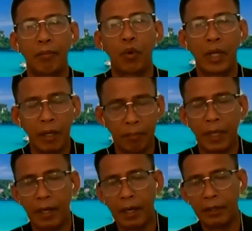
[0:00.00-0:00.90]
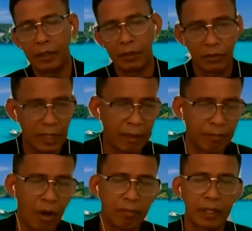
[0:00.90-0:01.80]
ภูเก็ตเปิดแล้วแซน
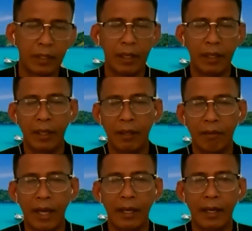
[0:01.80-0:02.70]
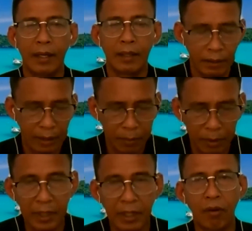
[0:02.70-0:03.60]
บ็อกมาที่ไร่เลหรือที่
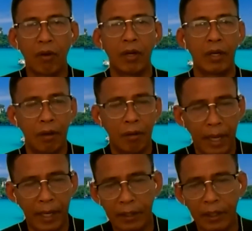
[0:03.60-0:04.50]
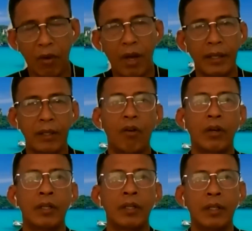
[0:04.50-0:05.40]
บีพีก่อนแล้วก็ไปที่ป่ายก่อ
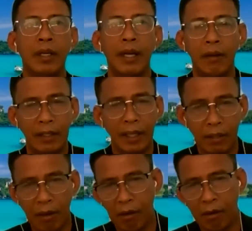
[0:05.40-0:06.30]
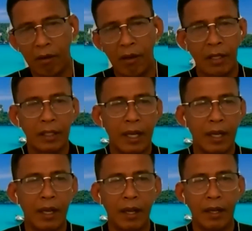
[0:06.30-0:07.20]
นแล้วหลังจากนั้นก็ถ้า
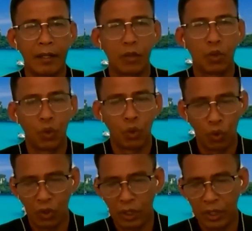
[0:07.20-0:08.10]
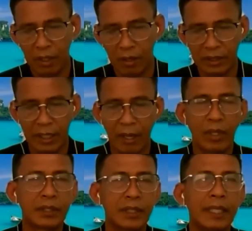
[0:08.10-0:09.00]
ดูเรื่องกระแส
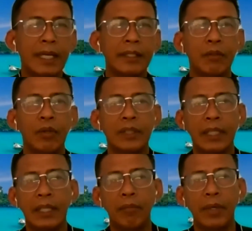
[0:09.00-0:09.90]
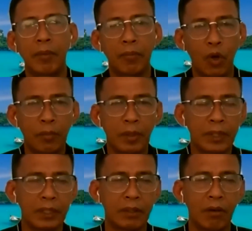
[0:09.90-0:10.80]
วัคซีนการฉีดวัคซีนการเตรียมมาพร้อม
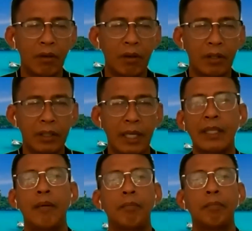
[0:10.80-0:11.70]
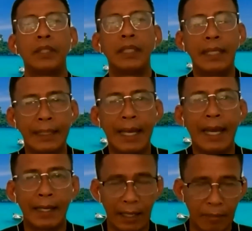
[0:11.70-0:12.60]
อื่นๆเราก็จะทำพื้นที่ลัน
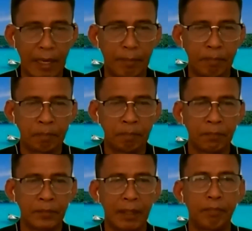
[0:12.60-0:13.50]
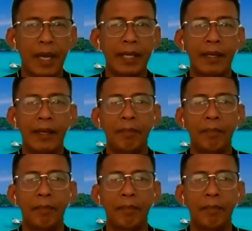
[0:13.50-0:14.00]
ตาในระดับถัดไปนะ